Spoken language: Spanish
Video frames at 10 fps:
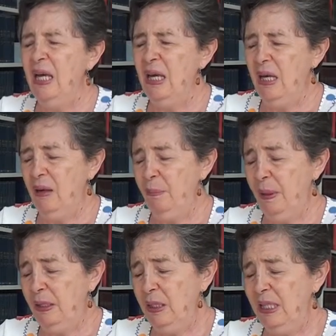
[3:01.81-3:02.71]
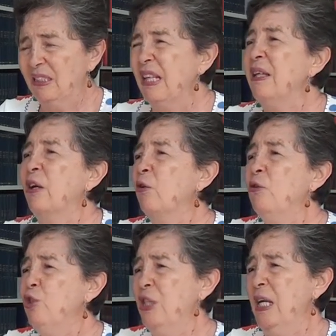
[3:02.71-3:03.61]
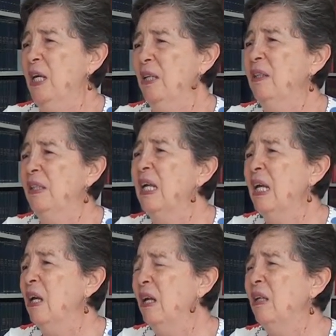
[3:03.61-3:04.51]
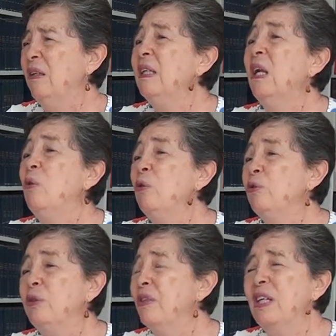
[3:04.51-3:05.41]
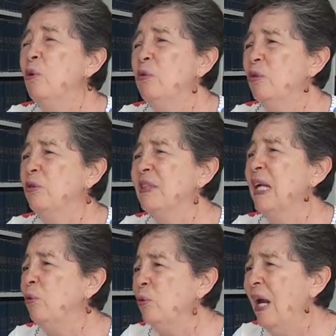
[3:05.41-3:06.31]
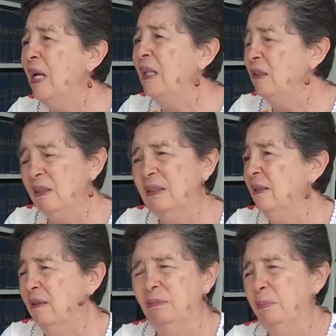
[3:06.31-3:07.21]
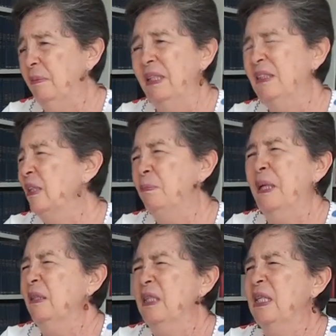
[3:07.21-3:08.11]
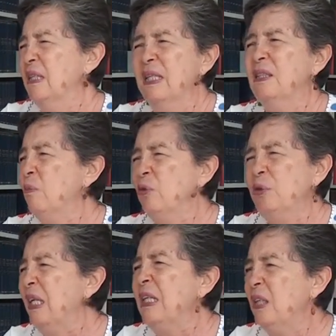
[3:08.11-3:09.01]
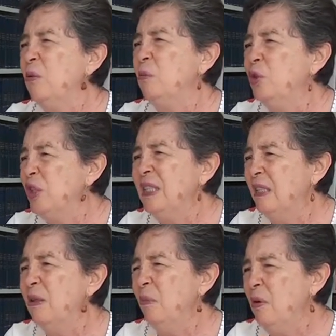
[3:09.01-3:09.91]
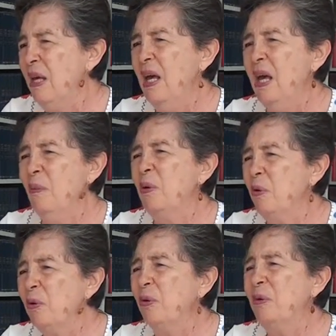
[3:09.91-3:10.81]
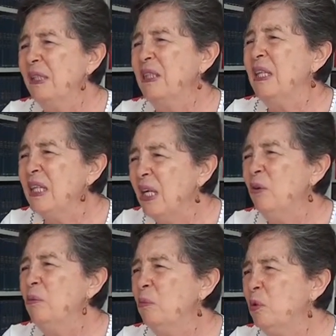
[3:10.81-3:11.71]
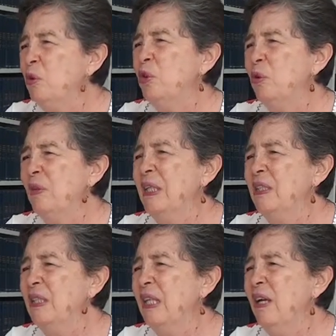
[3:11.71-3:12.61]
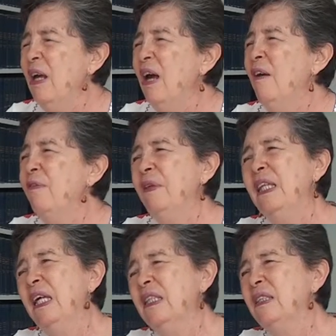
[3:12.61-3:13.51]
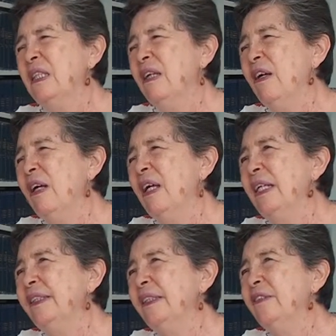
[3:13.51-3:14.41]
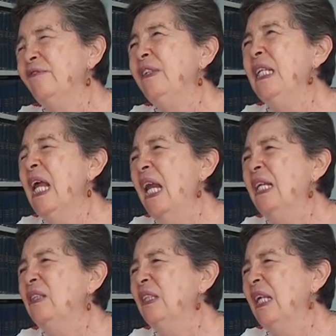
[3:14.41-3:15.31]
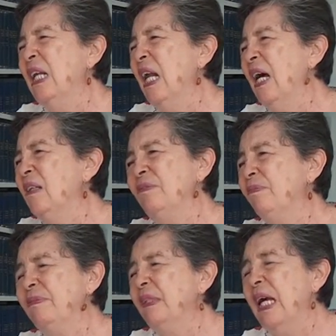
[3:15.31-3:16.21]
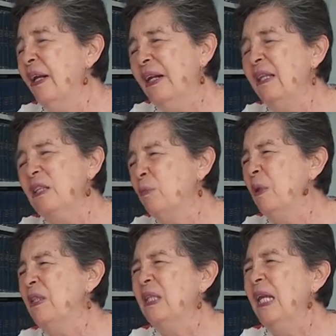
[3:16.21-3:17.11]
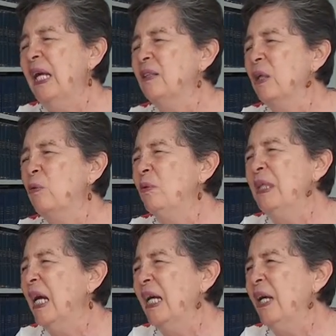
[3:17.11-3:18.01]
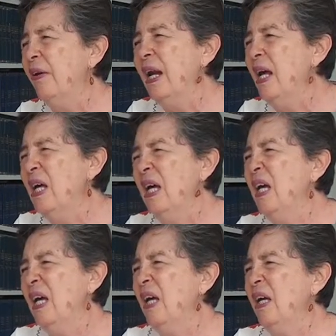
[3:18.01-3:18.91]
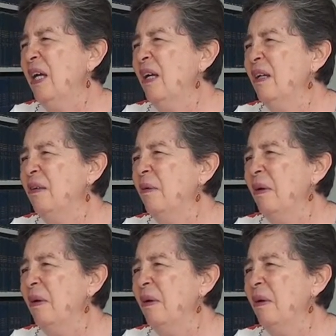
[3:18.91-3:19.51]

eh, prácticas de derroche de, los recursos naturales, esas prácticas las hemos tenido muchísimo, pero yo creo que se dieron mucho desde desde finales de la guerra, después de la Segunda Guerra, eh,